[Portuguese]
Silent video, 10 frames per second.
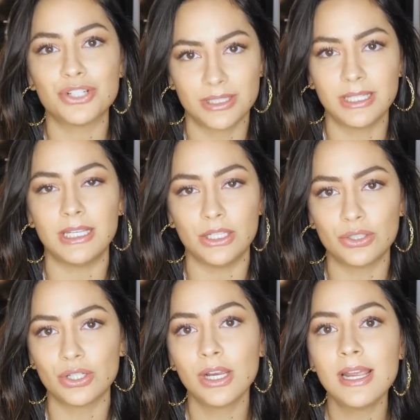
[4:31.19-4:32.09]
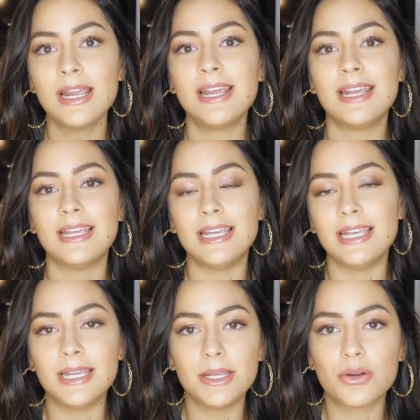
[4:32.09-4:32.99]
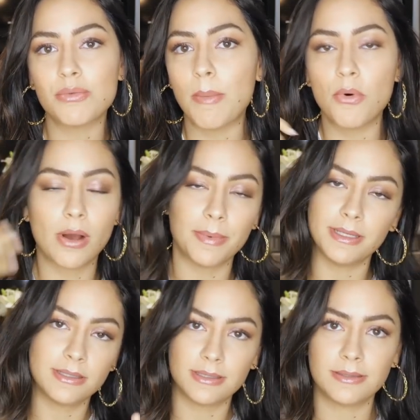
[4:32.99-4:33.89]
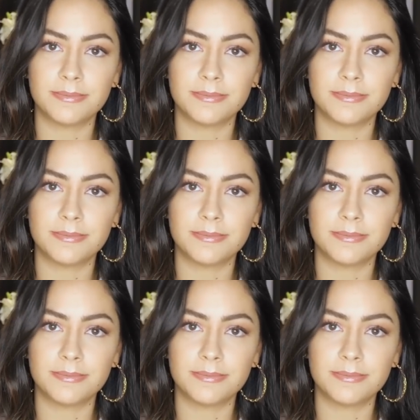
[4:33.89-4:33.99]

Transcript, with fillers: dia seguinte e com uma boca mais,